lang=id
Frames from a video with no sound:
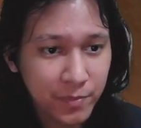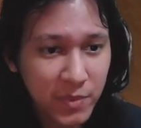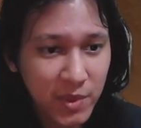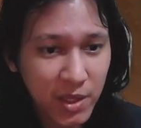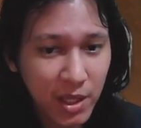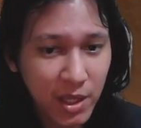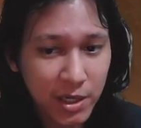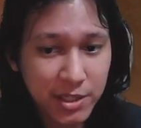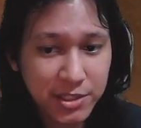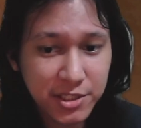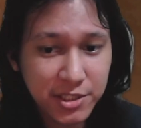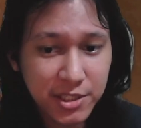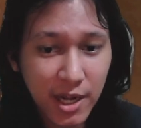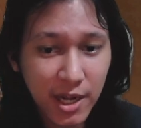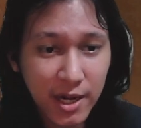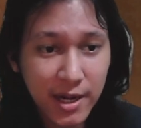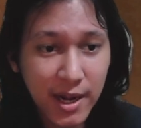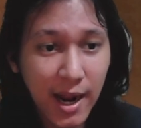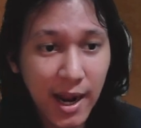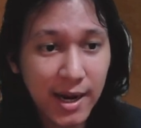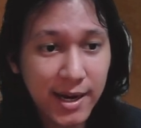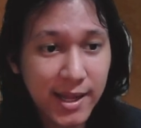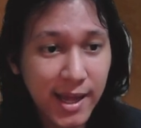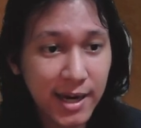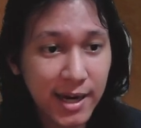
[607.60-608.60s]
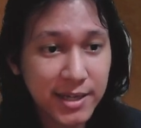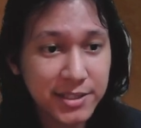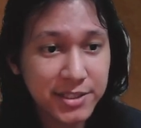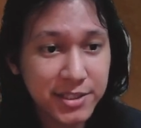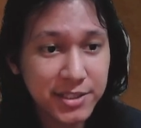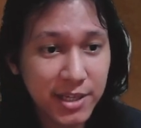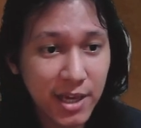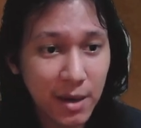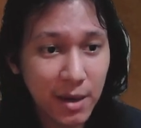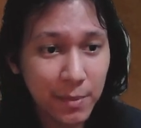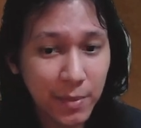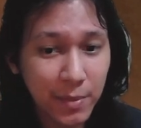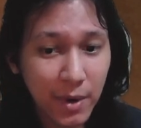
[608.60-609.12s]
Ya, dan sini ada
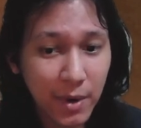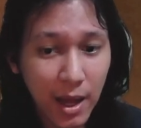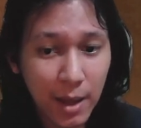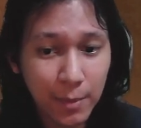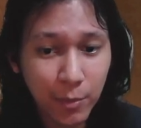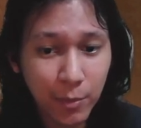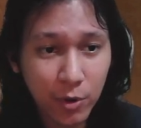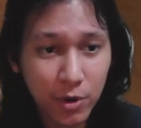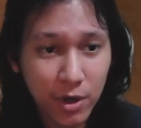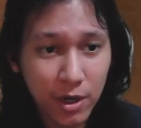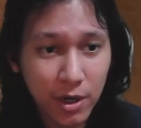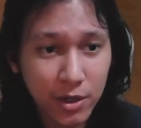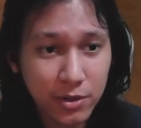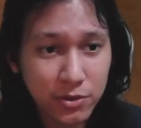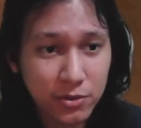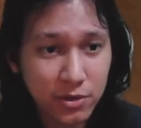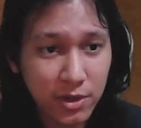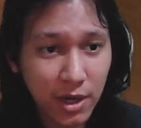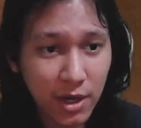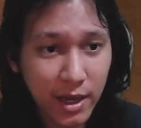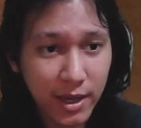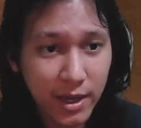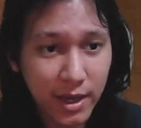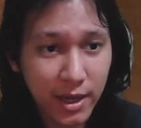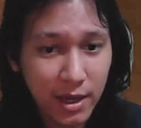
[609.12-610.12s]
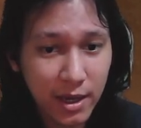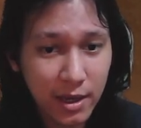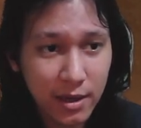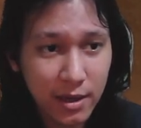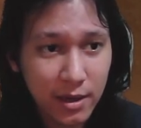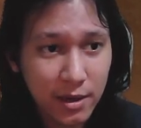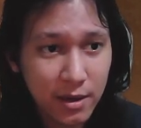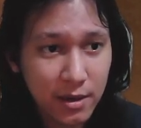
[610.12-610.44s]
aliansi ya, pelaporan juga ya.